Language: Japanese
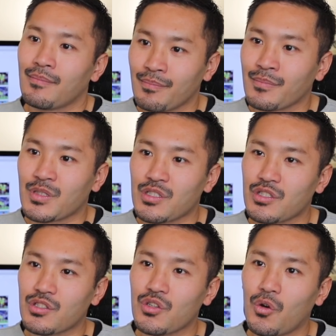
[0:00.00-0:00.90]
うん、
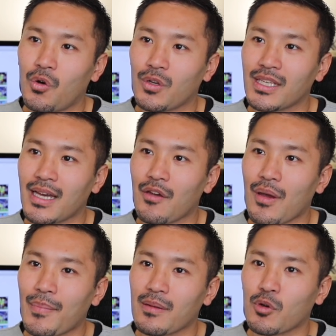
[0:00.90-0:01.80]
出場機会を
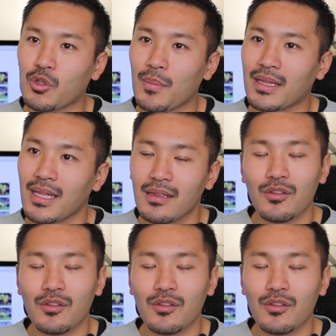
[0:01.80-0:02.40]
やっぱり求めてっ